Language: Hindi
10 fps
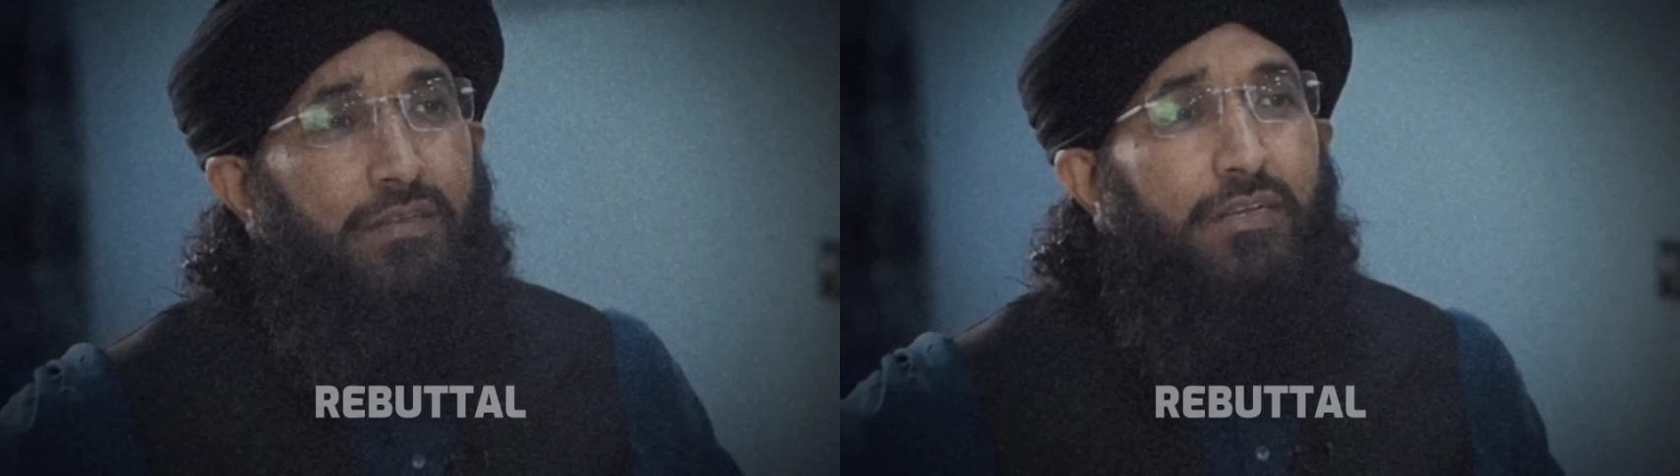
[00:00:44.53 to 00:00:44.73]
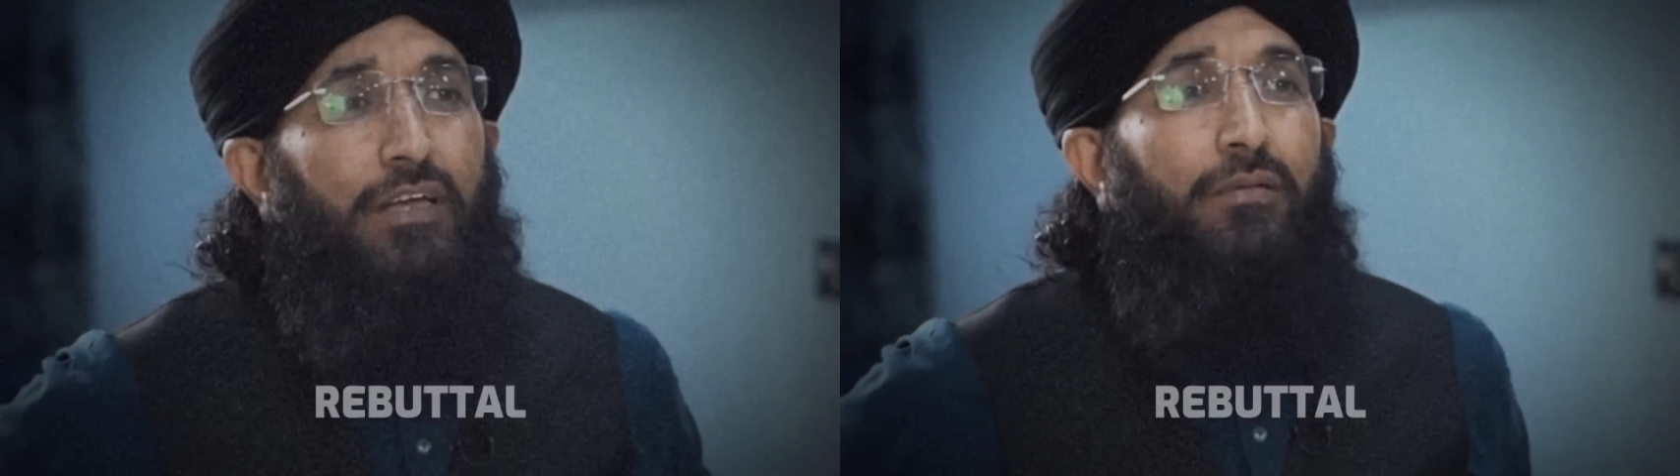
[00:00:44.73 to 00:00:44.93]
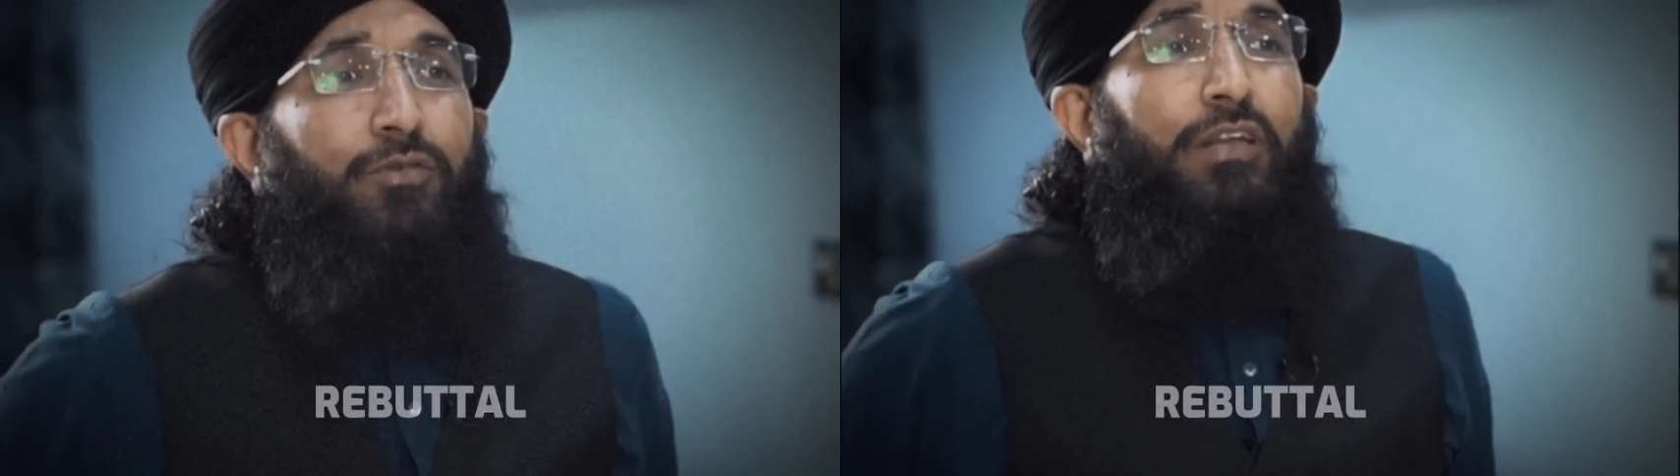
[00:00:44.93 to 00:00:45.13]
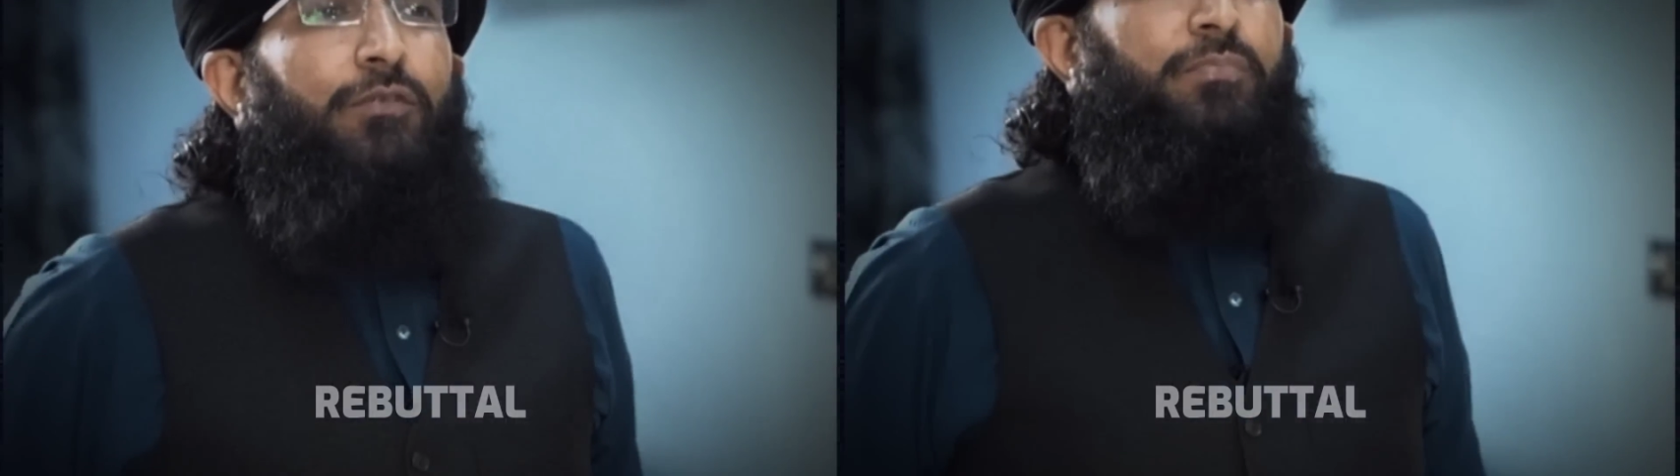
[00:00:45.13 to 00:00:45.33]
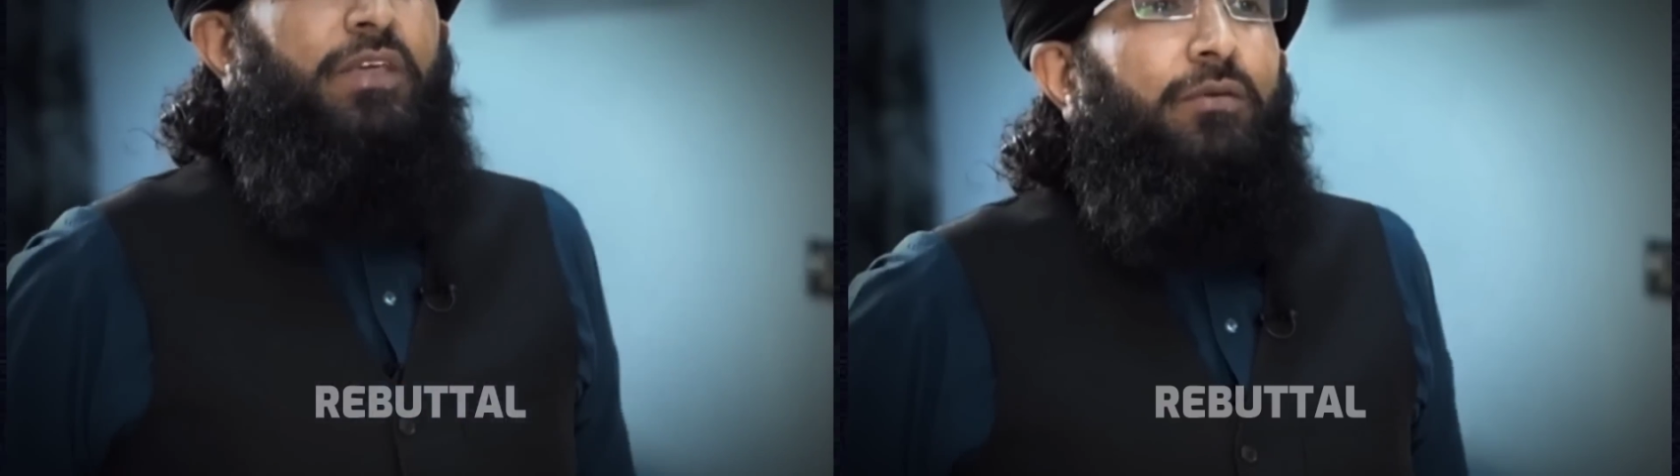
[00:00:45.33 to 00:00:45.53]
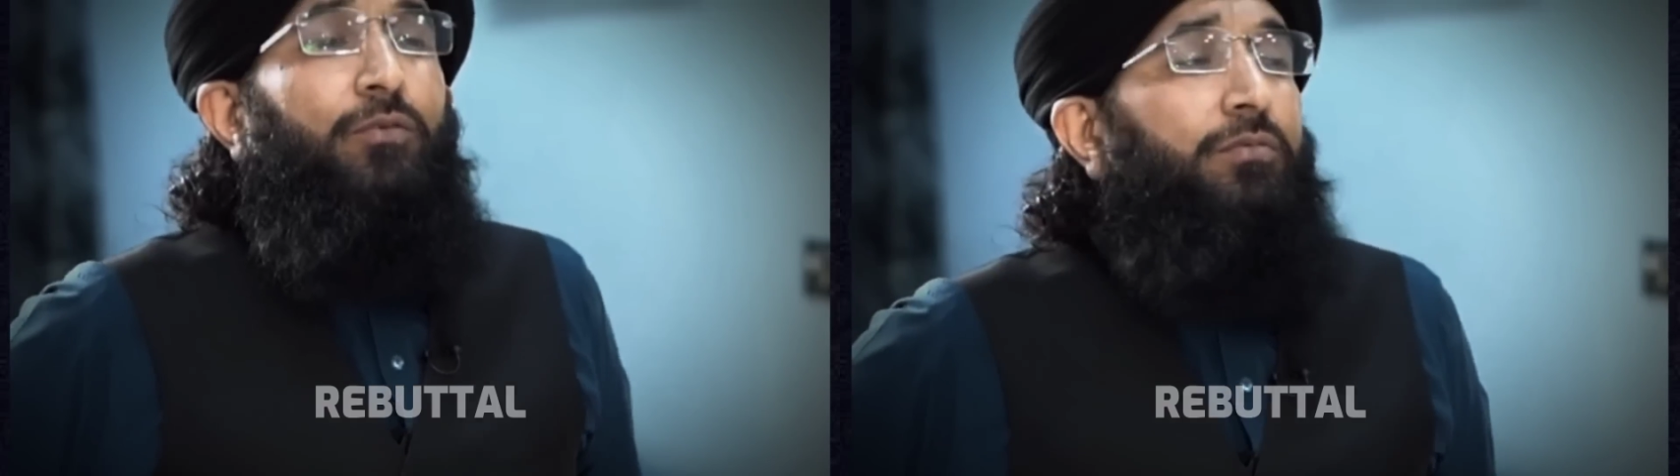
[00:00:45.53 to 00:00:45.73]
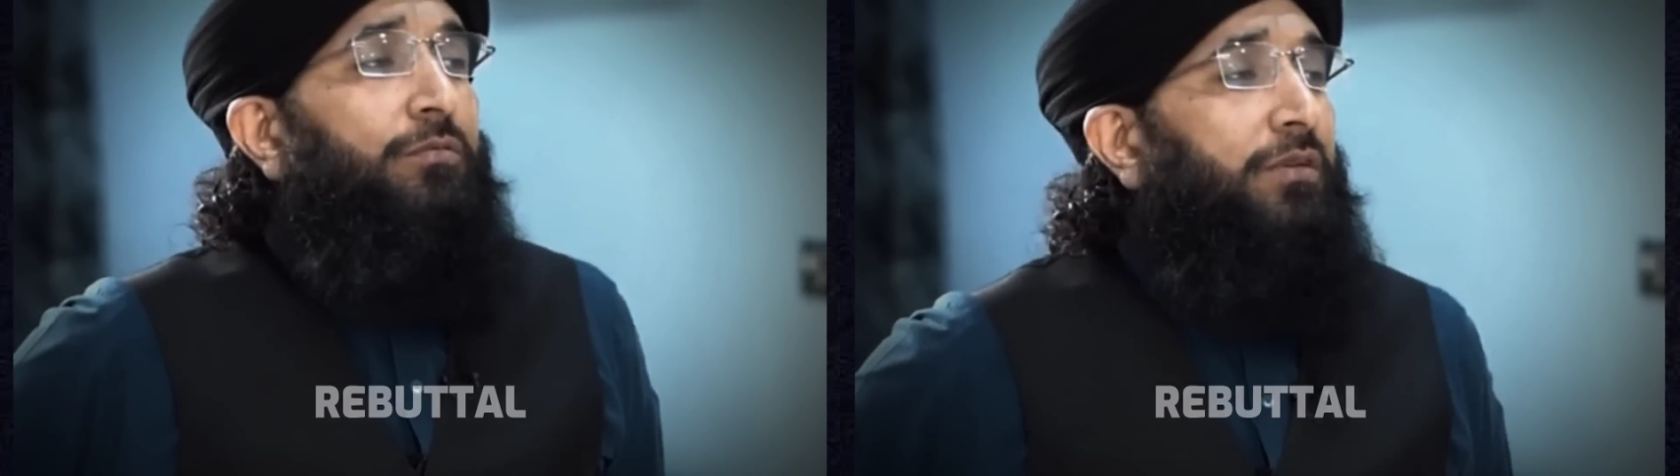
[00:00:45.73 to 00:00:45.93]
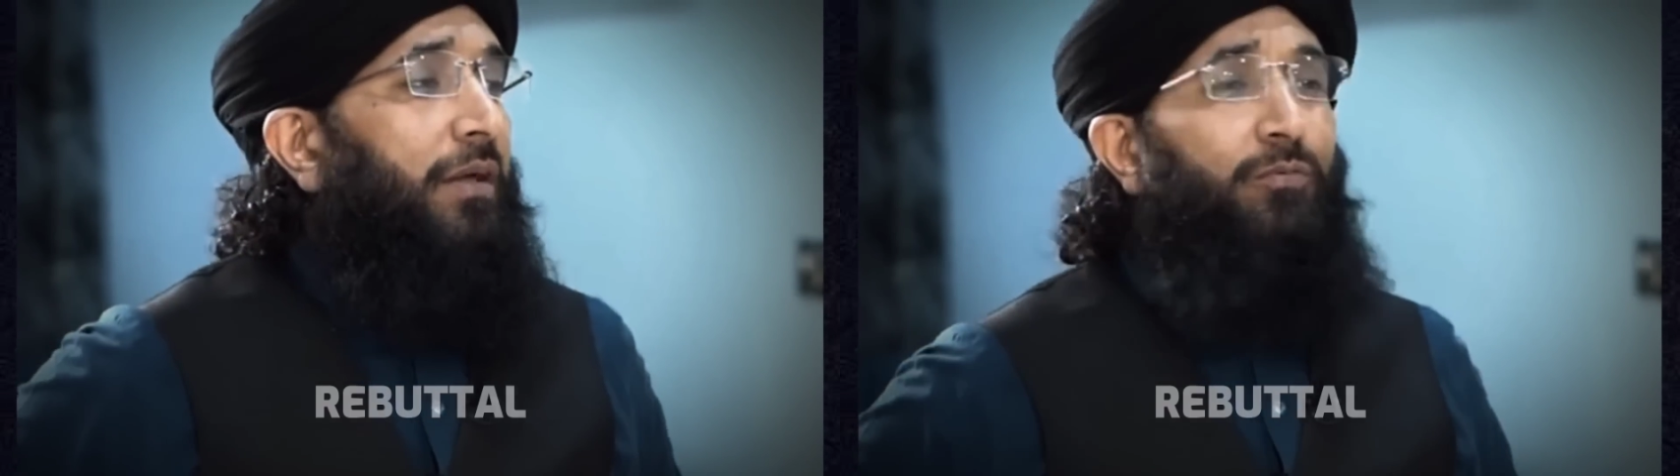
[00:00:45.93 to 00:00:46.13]
मिर्जा साहब जो है ना वो अपनी
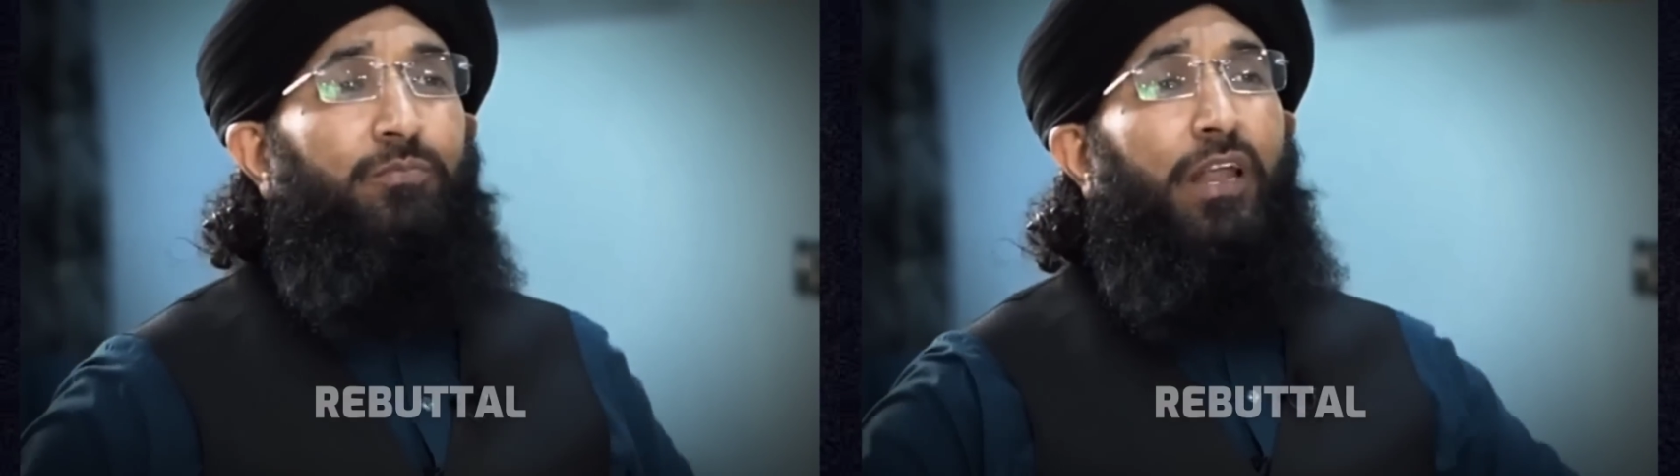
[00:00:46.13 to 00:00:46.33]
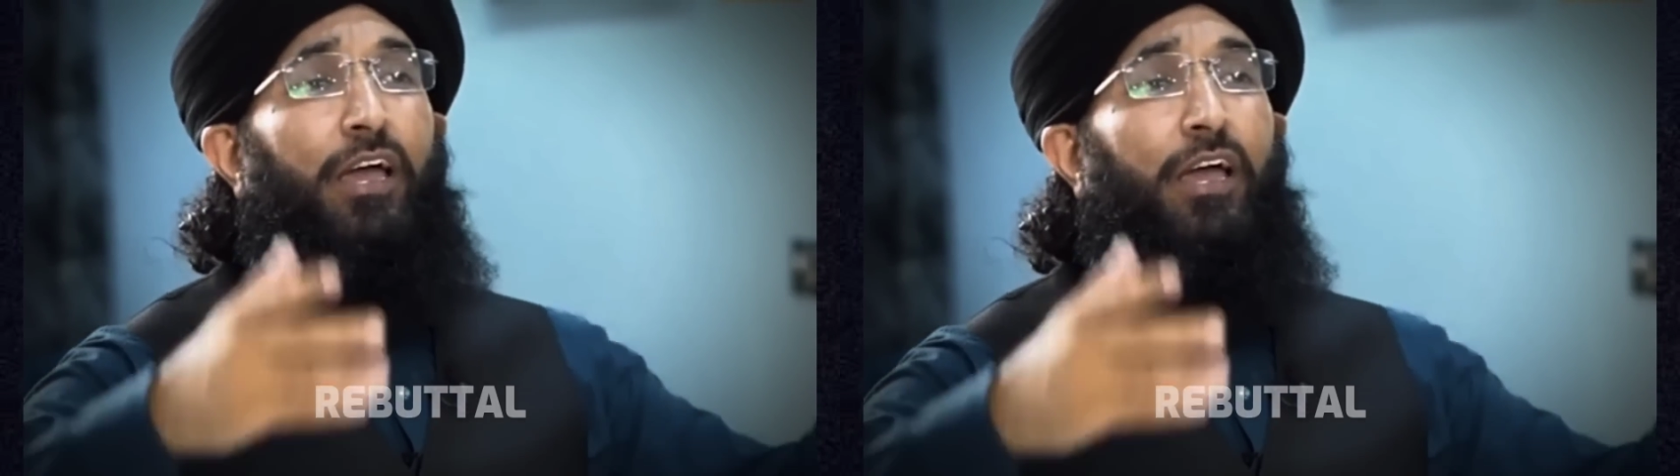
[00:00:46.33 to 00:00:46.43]
उन्होंने वो